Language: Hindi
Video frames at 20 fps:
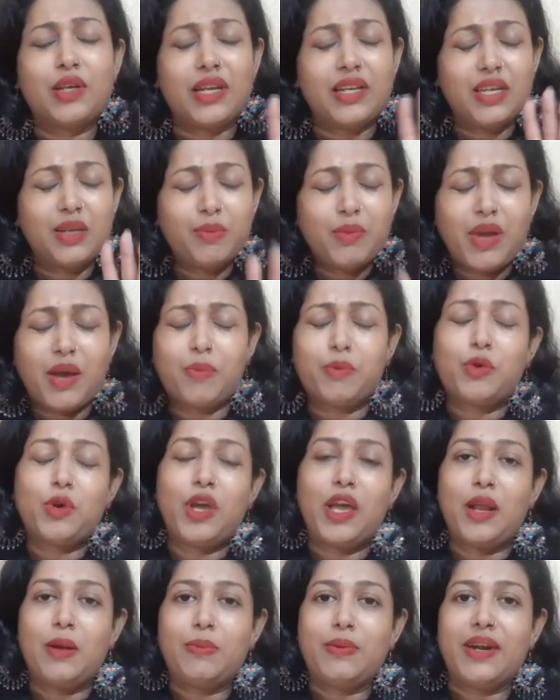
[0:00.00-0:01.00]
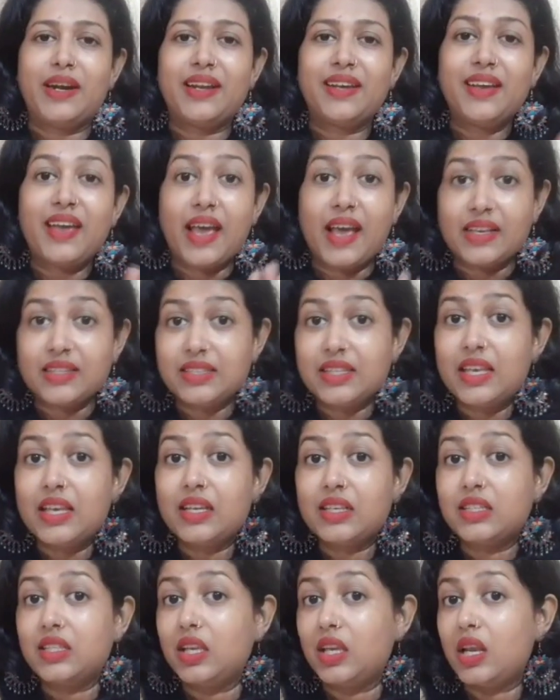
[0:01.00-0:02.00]
करने में आपको हेल्प करेगा ऐसे
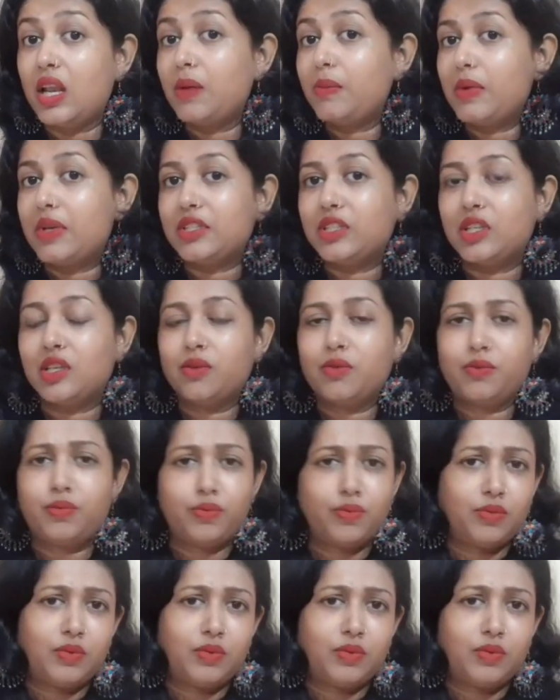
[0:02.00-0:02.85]
एक सीरम आज के